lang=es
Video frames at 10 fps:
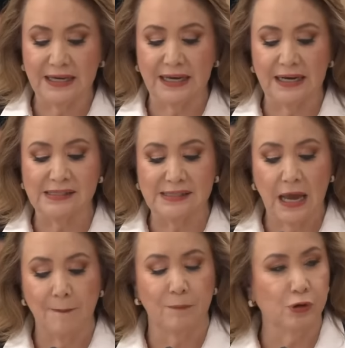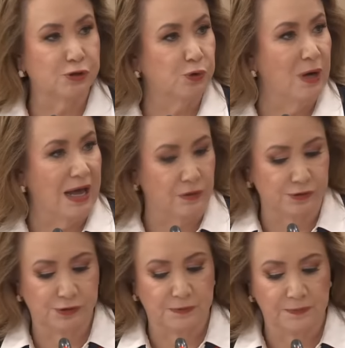quienes sean
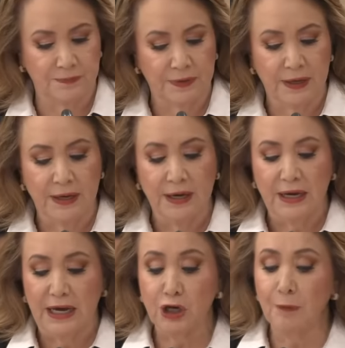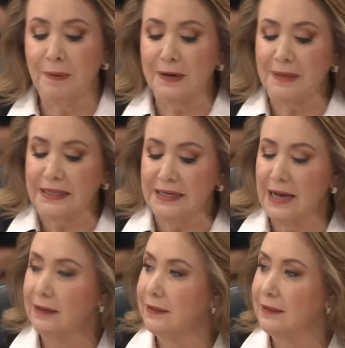postulados. Ello permitirá